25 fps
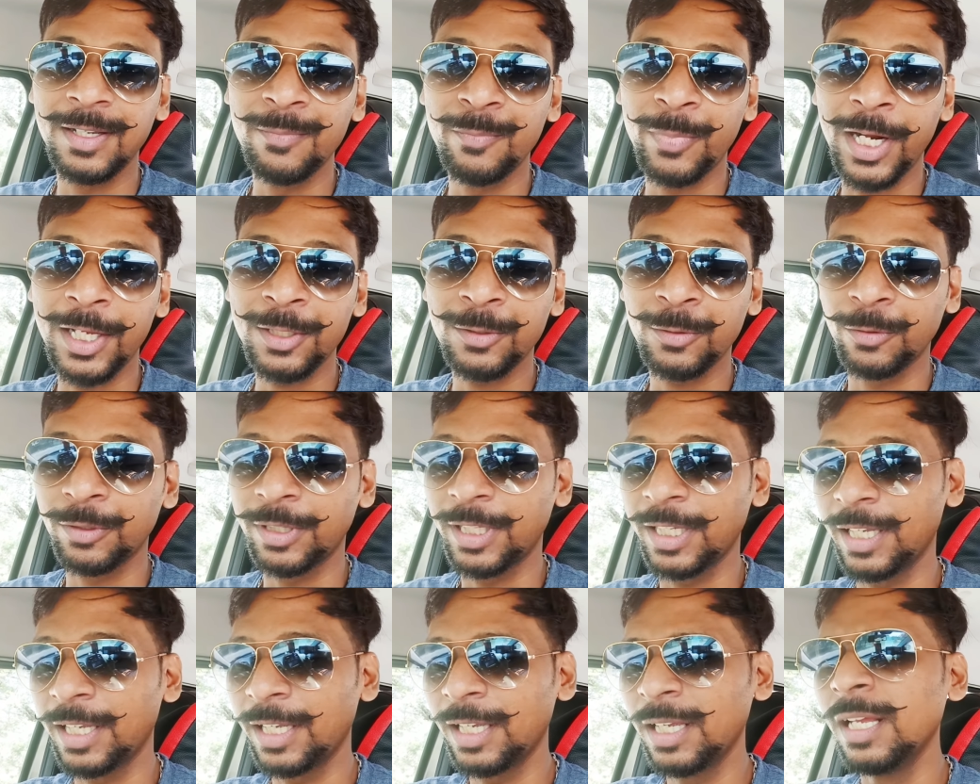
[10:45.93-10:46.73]
इम्प्रेस
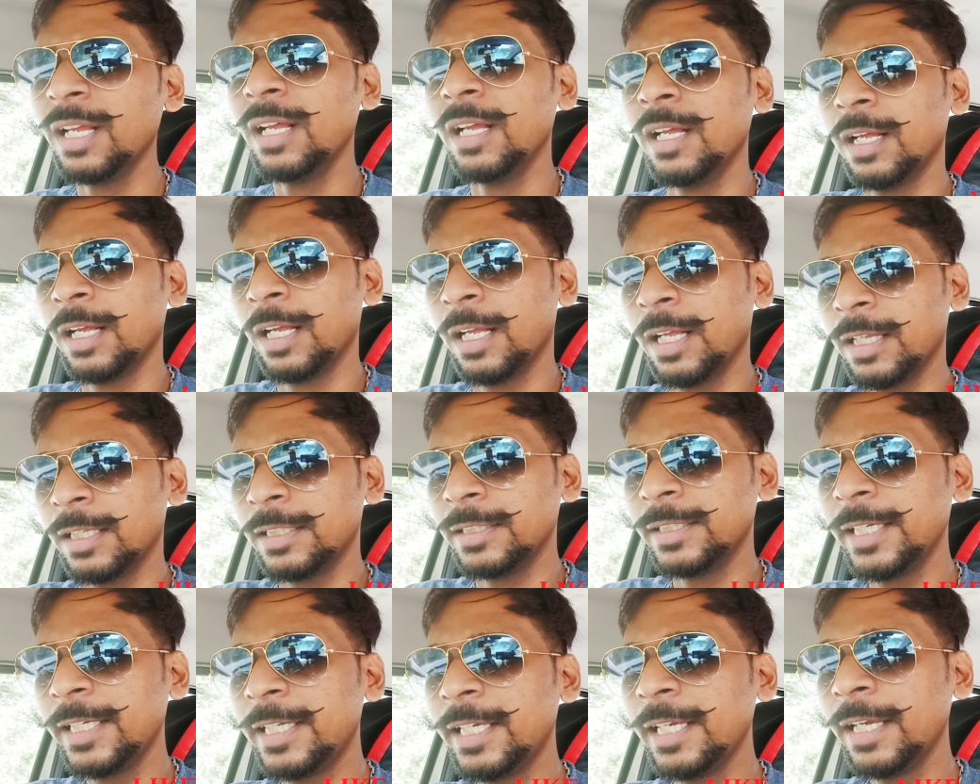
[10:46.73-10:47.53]
होते
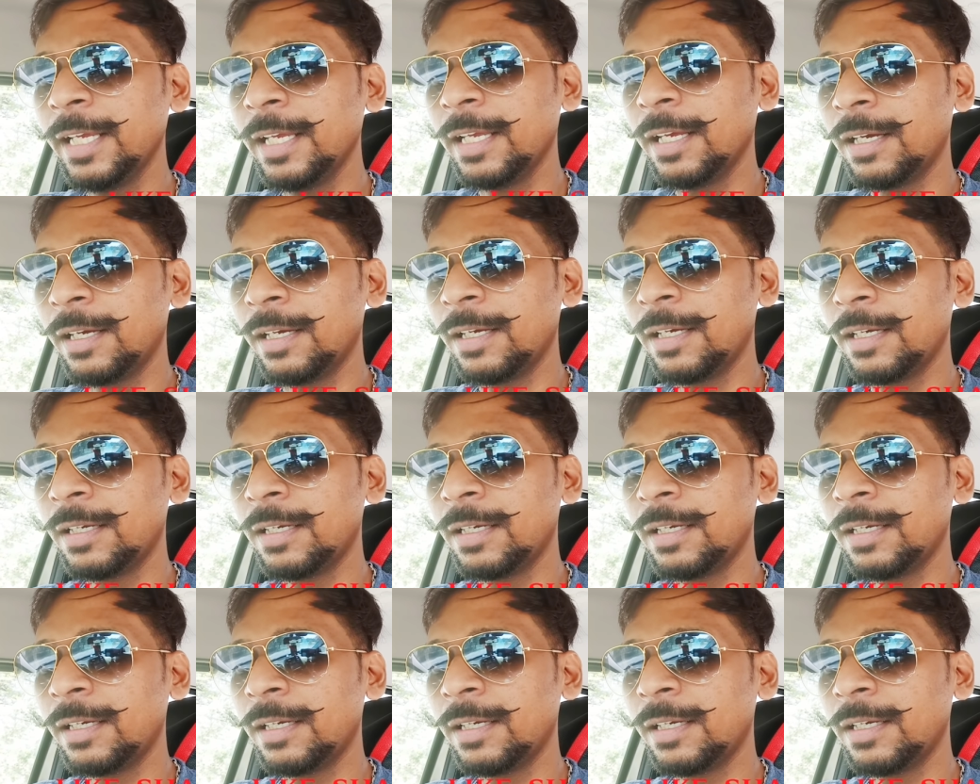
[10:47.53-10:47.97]
हैं देखिए